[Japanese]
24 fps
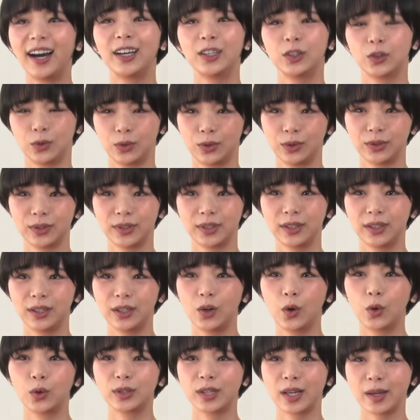あの
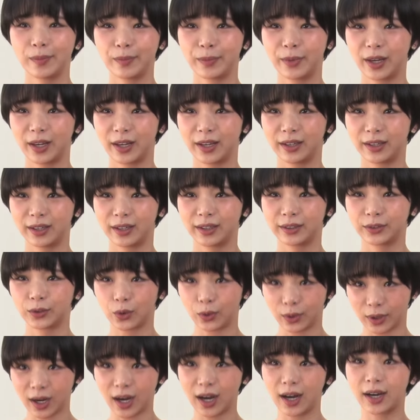おせんべい
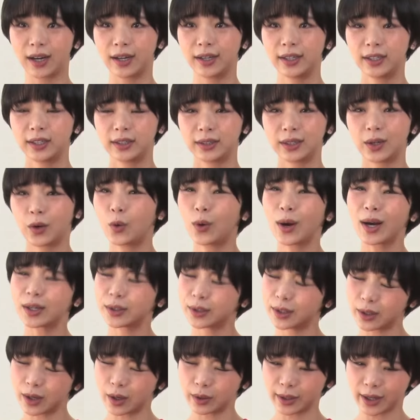とかおか
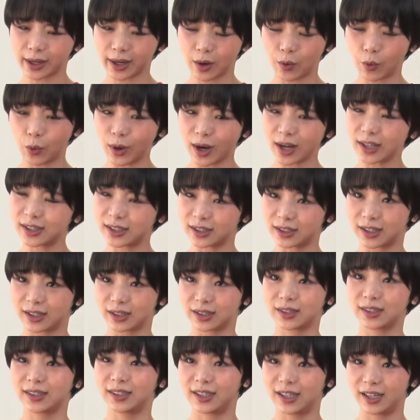てかなんかお菓子が
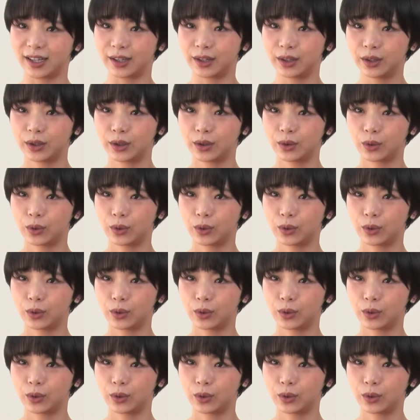好きで。